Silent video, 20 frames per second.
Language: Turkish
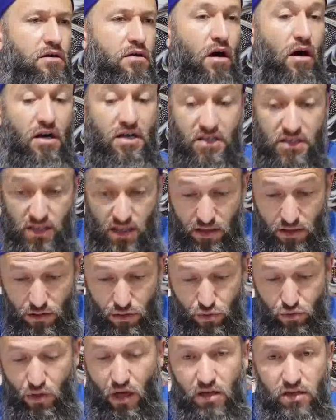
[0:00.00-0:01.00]
Akın akın
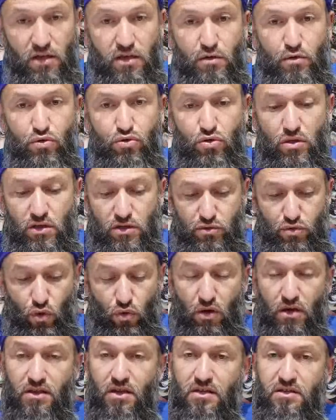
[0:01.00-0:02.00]
günahlara koşuyorlar.
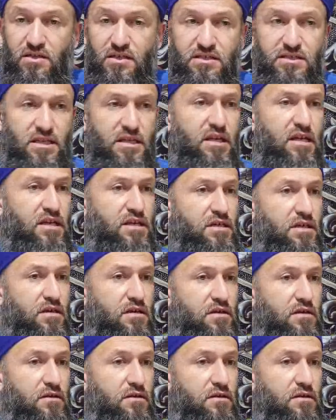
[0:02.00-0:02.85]
Sokaklar rezillik.